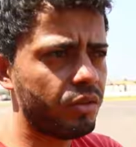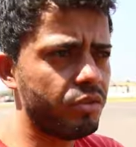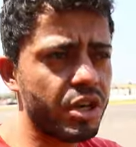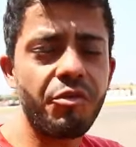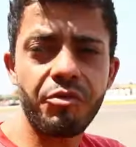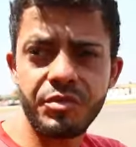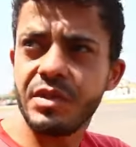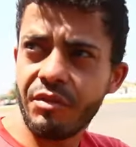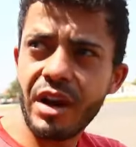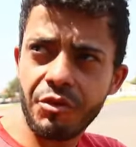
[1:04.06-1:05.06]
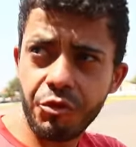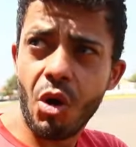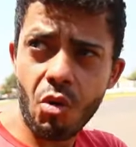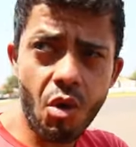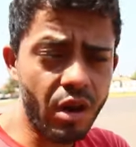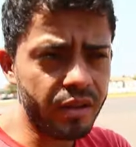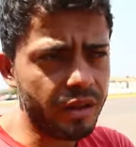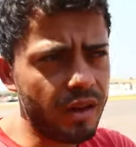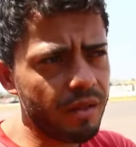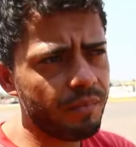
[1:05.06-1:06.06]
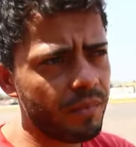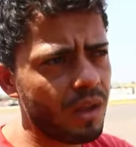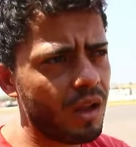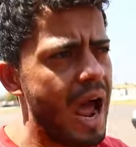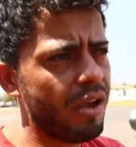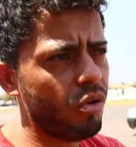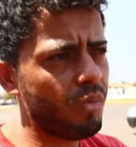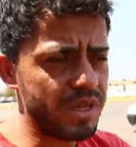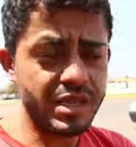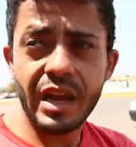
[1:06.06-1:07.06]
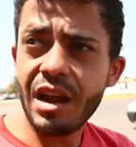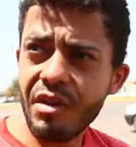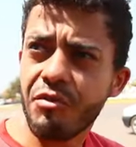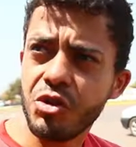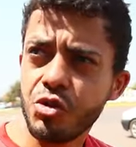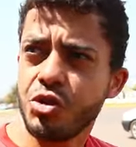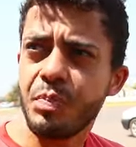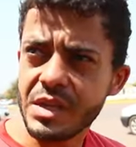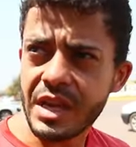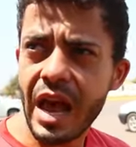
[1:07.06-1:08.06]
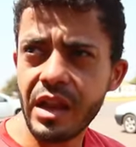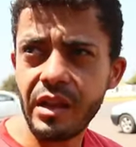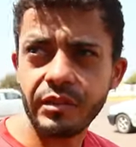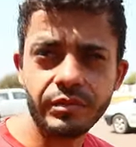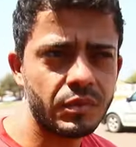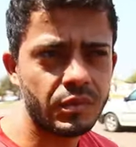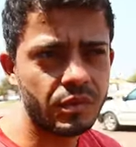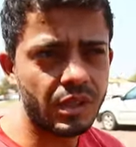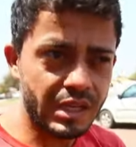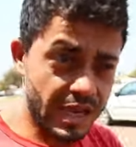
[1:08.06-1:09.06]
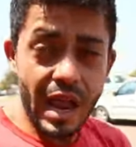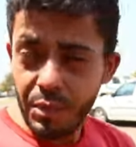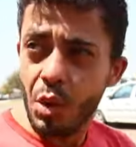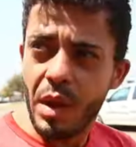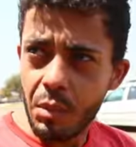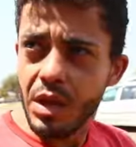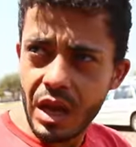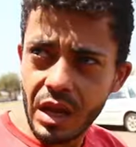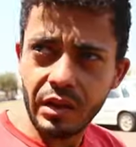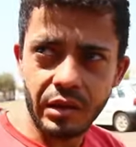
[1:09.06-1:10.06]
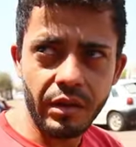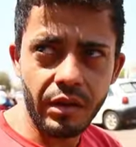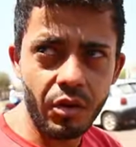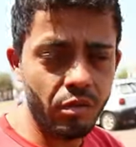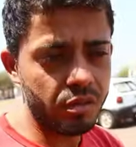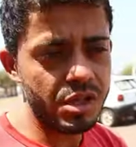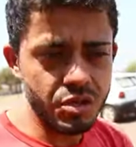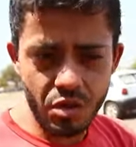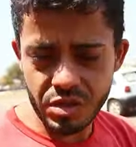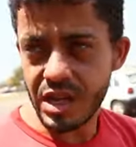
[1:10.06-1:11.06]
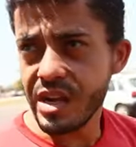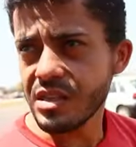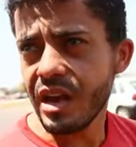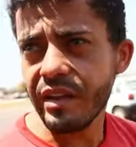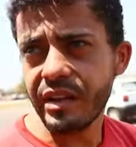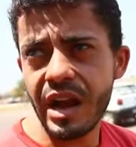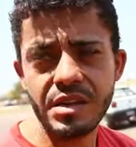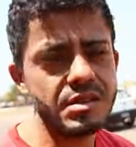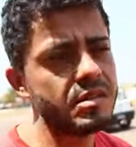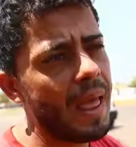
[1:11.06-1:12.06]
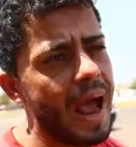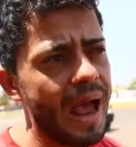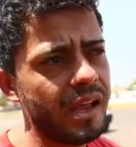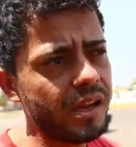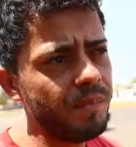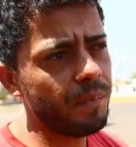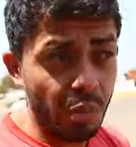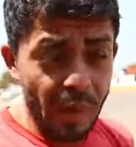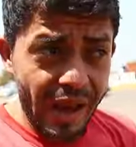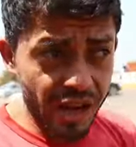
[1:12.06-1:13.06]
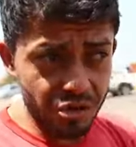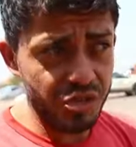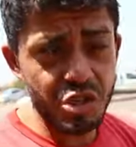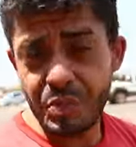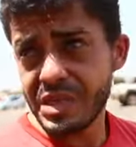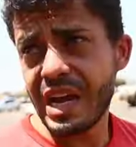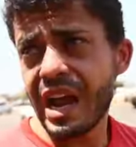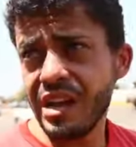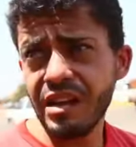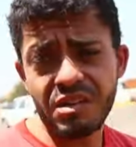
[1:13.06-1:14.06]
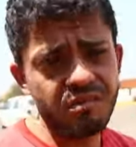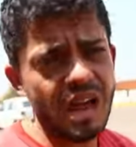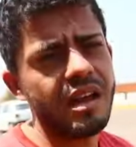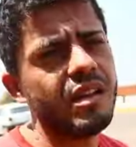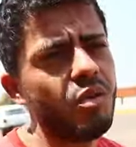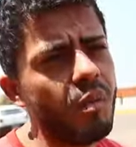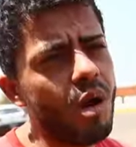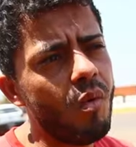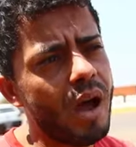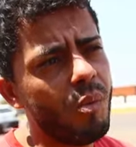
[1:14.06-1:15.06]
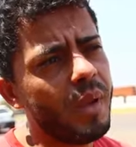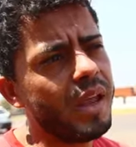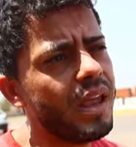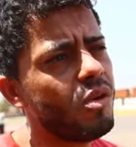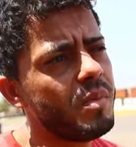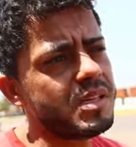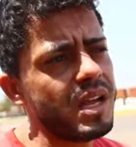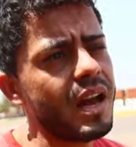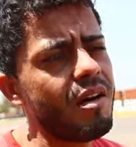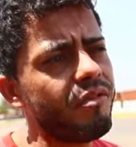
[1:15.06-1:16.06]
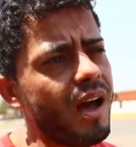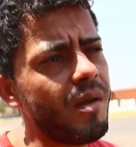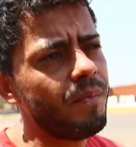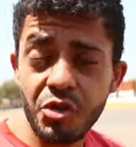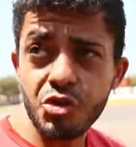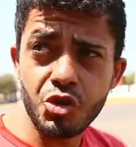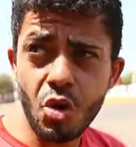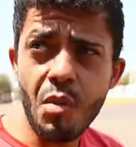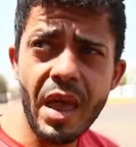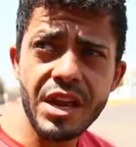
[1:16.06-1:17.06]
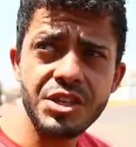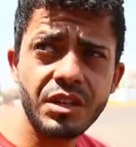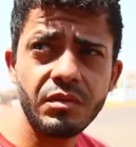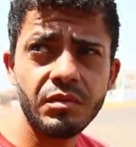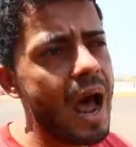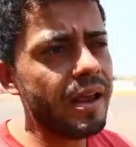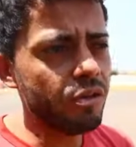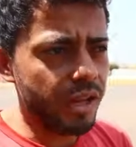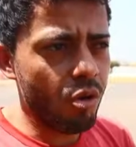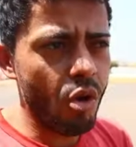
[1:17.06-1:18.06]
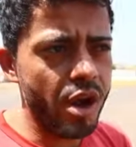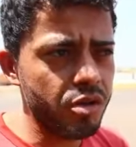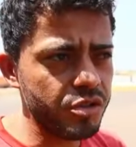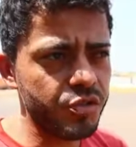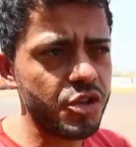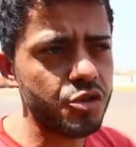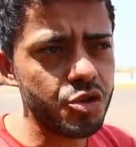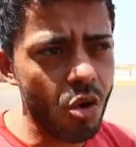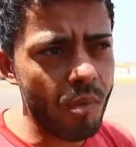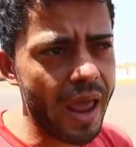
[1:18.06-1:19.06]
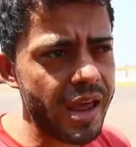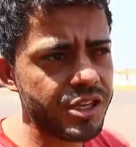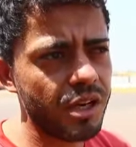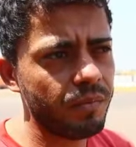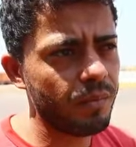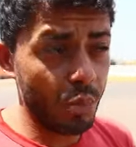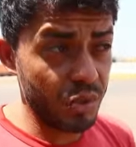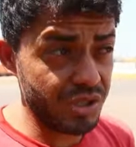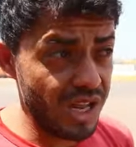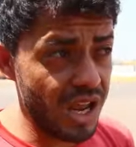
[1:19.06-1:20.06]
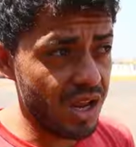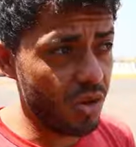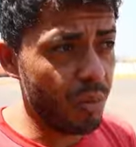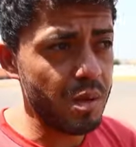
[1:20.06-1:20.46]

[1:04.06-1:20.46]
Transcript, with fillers: eu já, na verdade, fui alcoólatra, né? Aí eu comecei a gravar vídeo de pescaria. Nessa época eu bebia ainda, entendeu? Isso há uns três anos atrás. Aí eu parei com os vídeos de pescaria, que não tava dando bom. Aí eu peguei e comecei a gravar vídeo de comédia. Aí no decorrer dos vídeos de comédia, eu postei o